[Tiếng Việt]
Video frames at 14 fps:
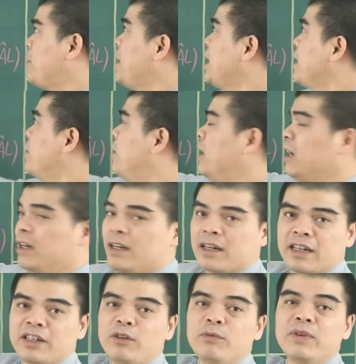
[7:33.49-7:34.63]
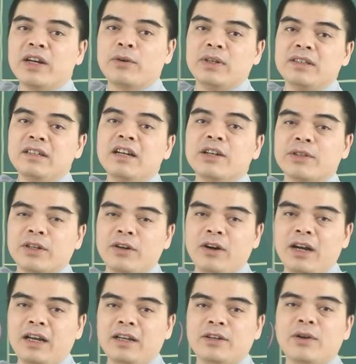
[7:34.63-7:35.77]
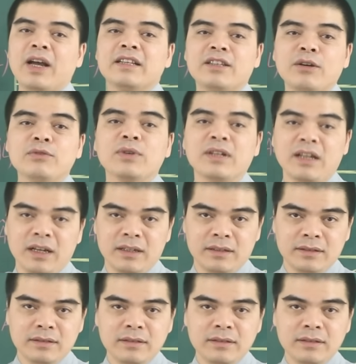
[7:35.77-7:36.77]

Bên cạnh đó, cái công việc của những người tuổi Ngọ ấy, nó hanh thông thuận lợi,